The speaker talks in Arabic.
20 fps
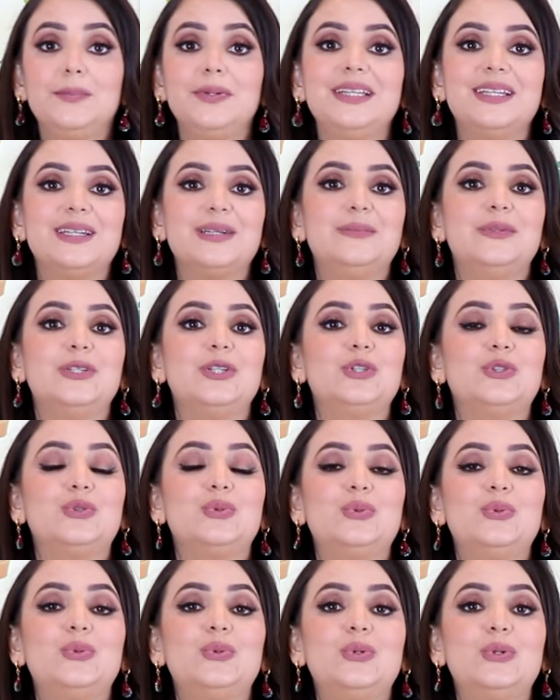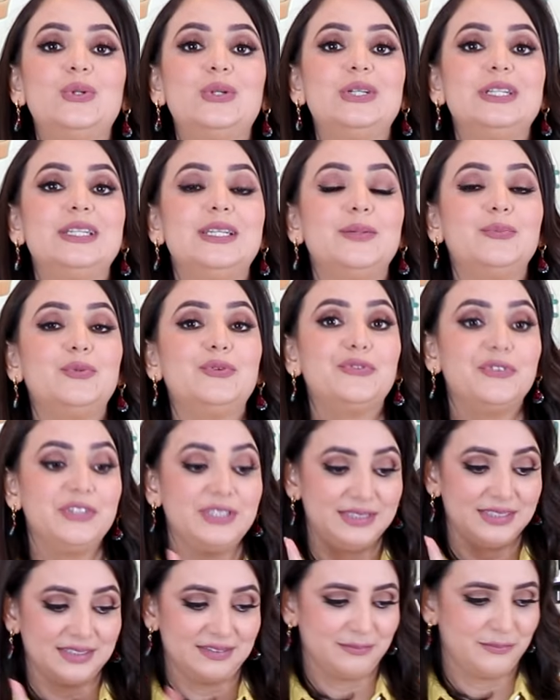كبيرة من الدهون
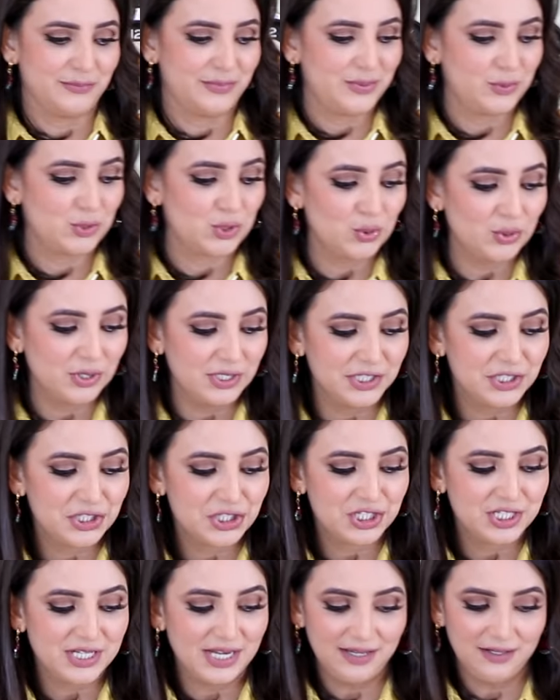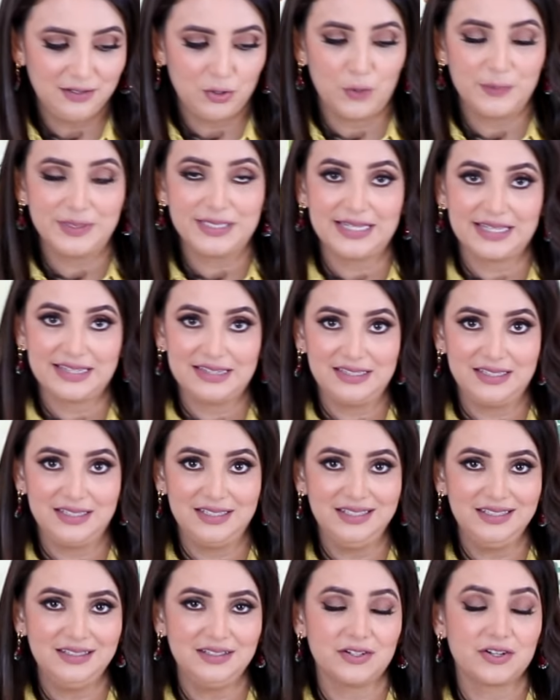المفيدة بذور التشيا أوميجا
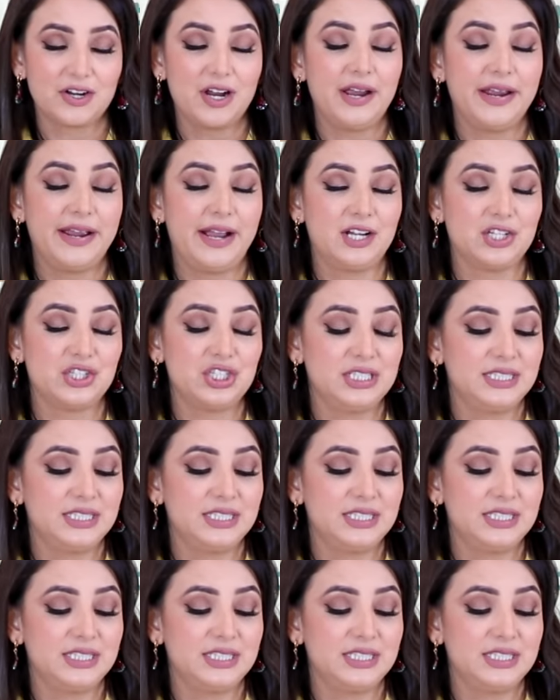3 رائعة